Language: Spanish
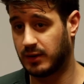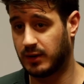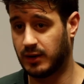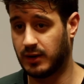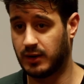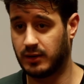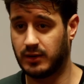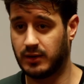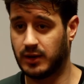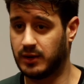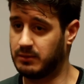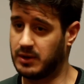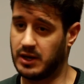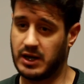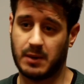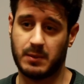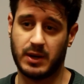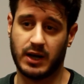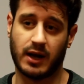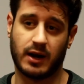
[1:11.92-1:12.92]
este,
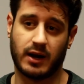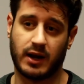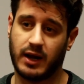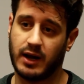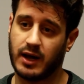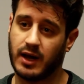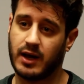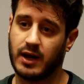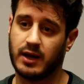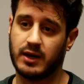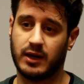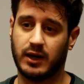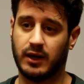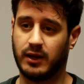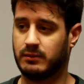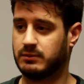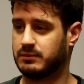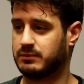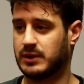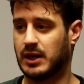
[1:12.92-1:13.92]
tenía mi carrera
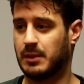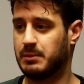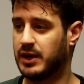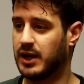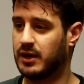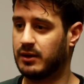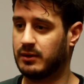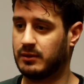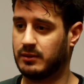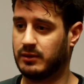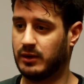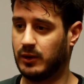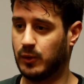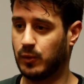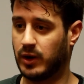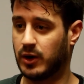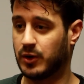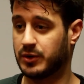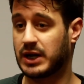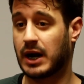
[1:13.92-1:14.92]
y también
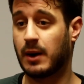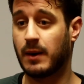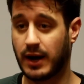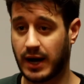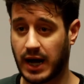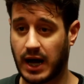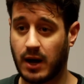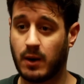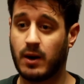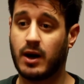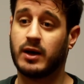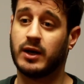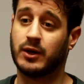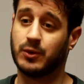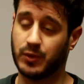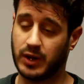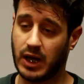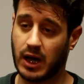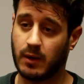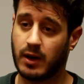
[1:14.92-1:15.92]
luego trabajaba,
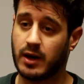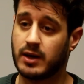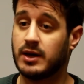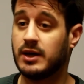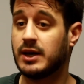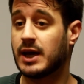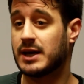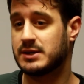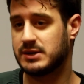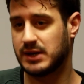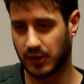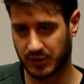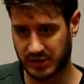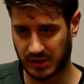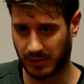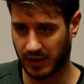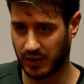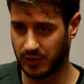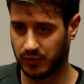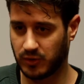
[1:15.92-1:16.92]
estudiaba y hacía
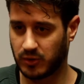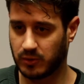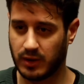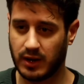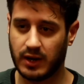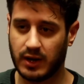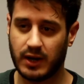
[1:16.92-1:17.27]
cosas para YouTube.